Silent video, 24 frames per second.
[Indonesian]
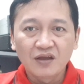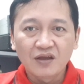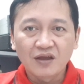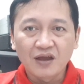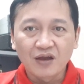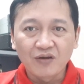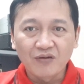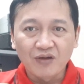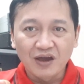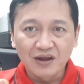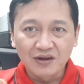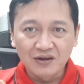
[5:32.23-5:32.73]

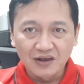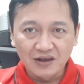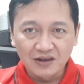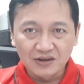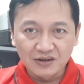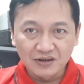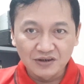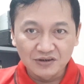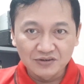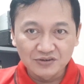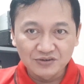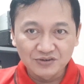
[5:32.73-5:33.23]
Kalau
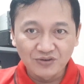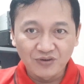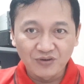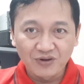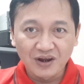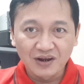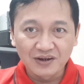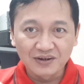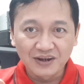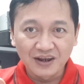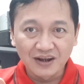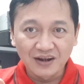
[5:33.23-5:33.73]
ada
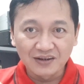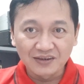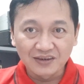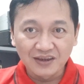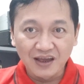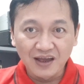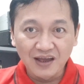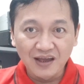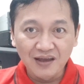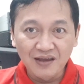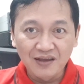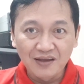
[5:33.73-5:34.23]
seorang
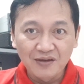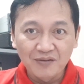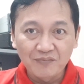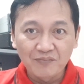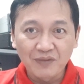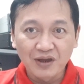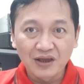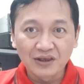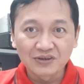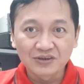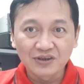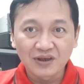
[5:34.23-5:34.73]
delta
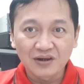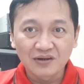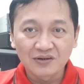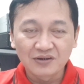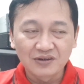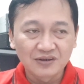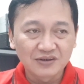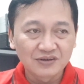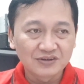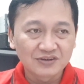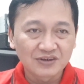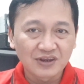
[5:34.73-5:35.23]
mancar
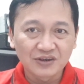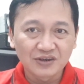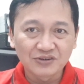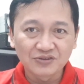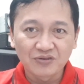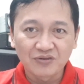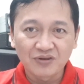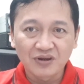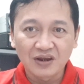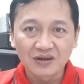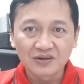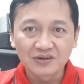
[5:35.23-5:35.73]
di
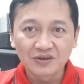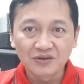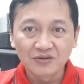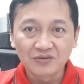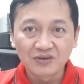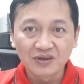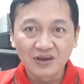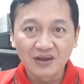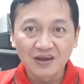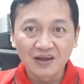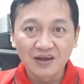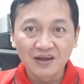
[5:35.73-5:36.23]
stasiun
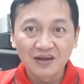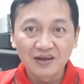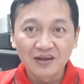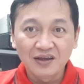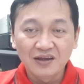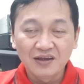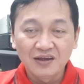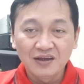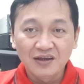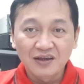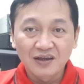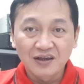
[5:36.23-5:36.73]
radionya
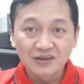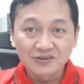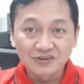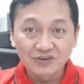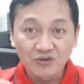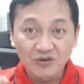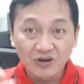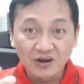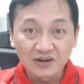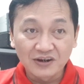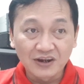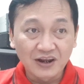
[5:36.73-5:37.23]

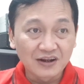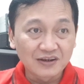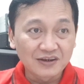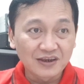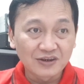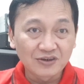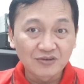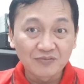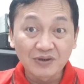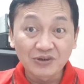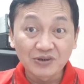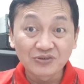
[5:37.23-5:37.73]
seorang delta
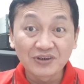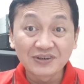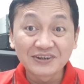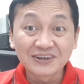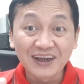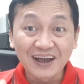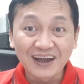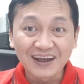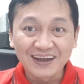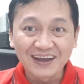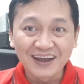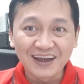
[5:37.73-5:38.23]
itu maksudnya
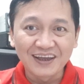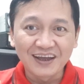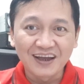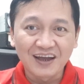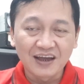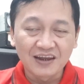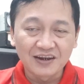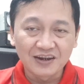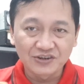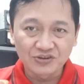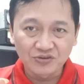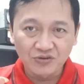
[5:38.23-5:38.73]
siaga ya.
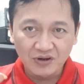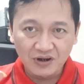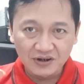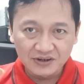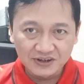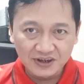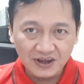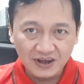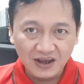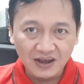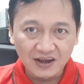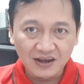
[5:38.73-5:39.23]
Ada seorang
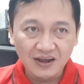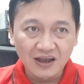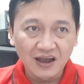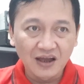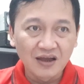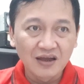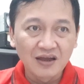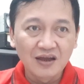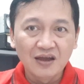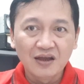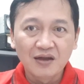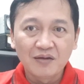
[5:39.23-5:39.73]
siaga
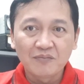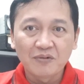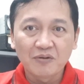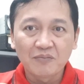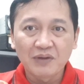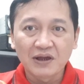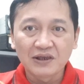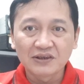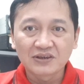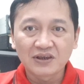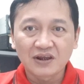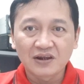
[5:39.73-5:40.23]

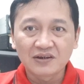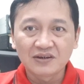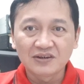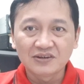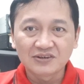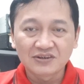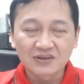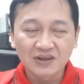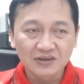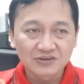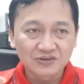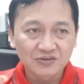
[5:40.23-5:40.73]
memancar di
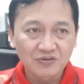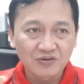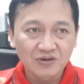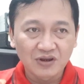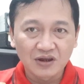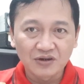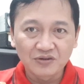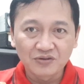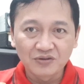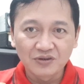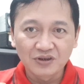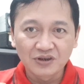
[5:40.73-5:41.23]
stasiun
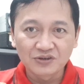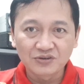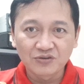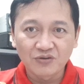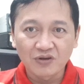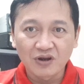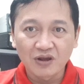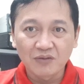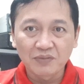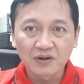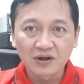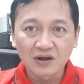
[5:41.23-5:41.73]
radionya
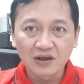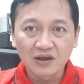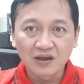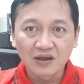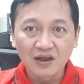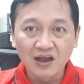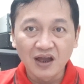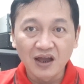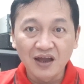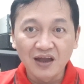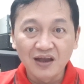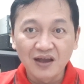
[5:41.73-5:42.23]
seorang
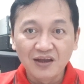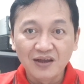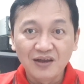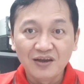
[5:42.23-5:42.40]
penegak